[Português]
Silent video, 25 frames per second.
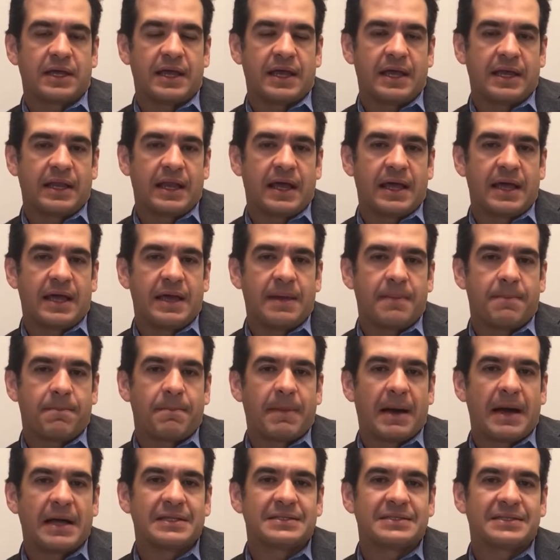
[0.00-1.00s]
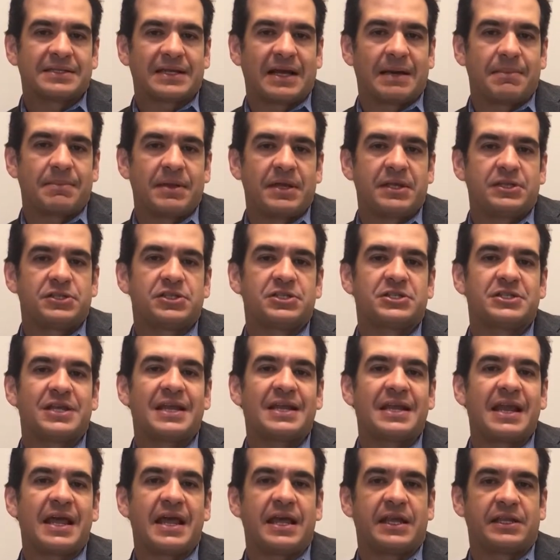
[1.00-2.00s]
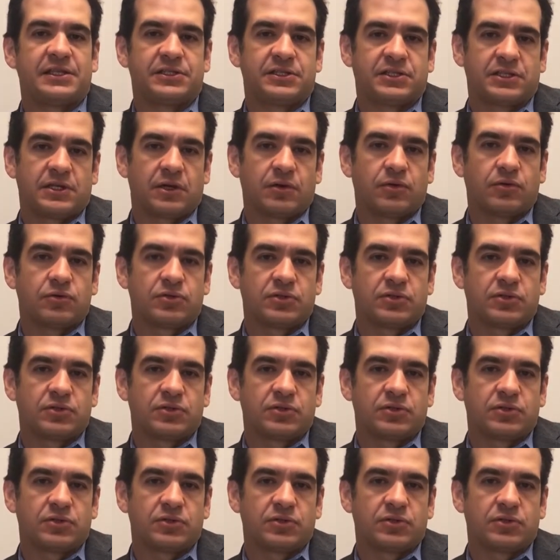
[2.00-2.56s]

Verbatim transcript: ela é basicamente genética, ou